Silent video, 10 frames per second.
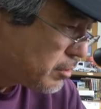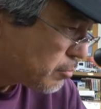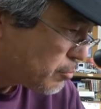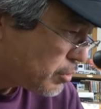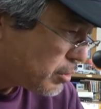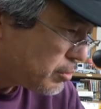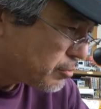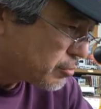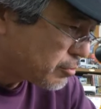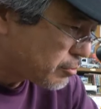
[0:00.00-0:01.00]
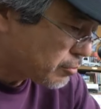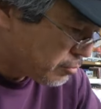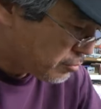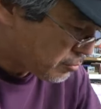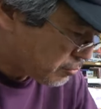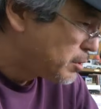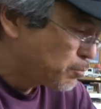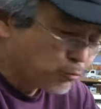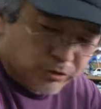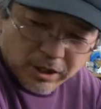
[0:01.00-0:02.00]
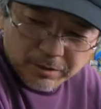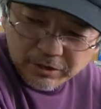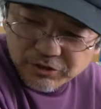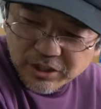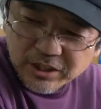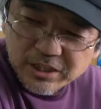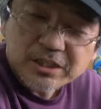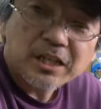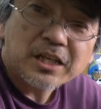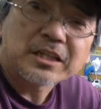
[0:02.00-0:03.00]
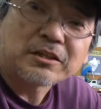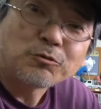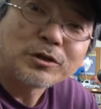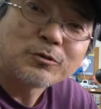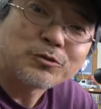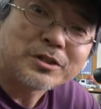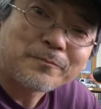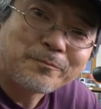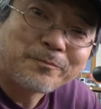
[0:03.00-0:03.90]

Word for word: とりあえず、もうね、外したネジだらけのいろんなところに。